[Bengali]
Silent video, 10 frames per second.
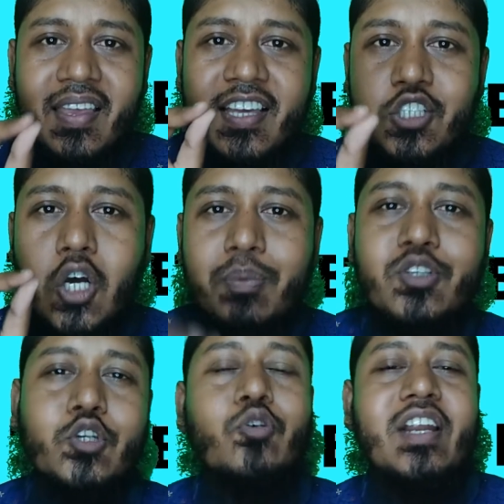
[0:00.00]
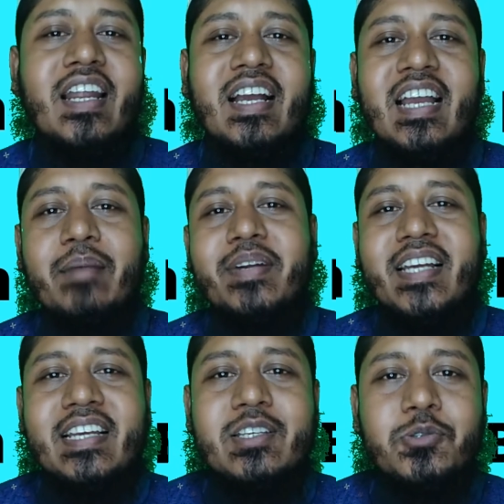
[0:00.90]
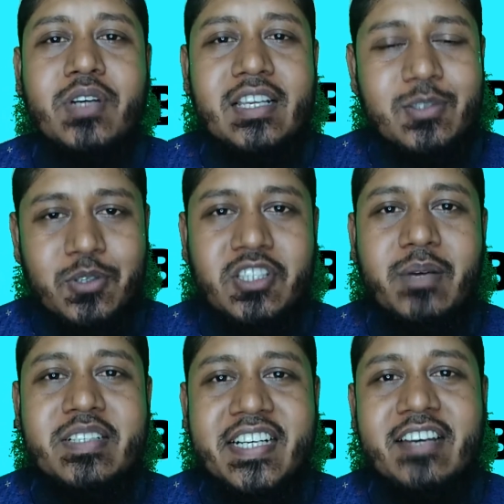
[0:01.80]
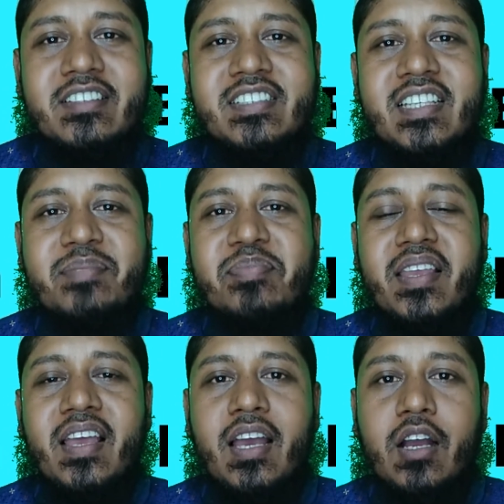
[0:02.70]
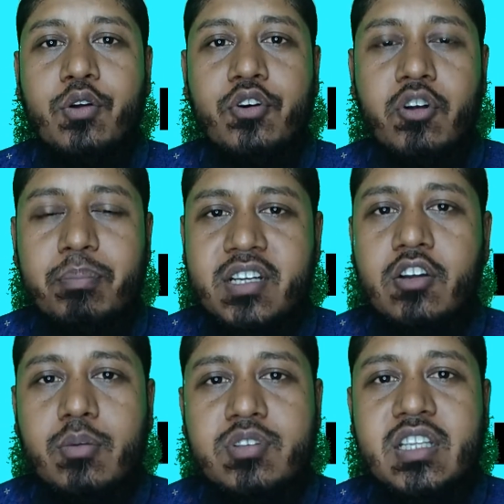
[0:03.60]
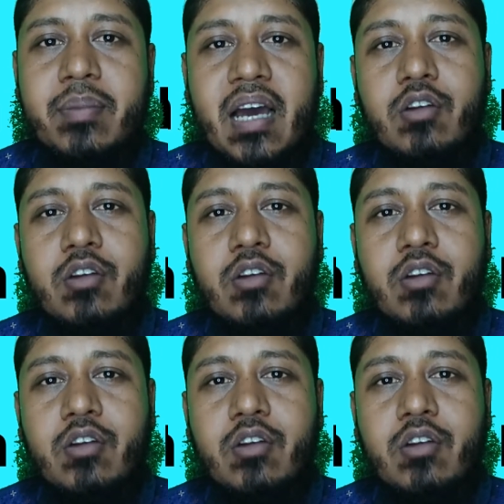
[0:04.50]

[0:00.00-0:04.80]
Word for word: এই সব কিছু করার আগে আপনাকে কিছু কাজ করতে হবে সেটা হচ্ছে যে গরম পানি লবণ দিয়ে ভালো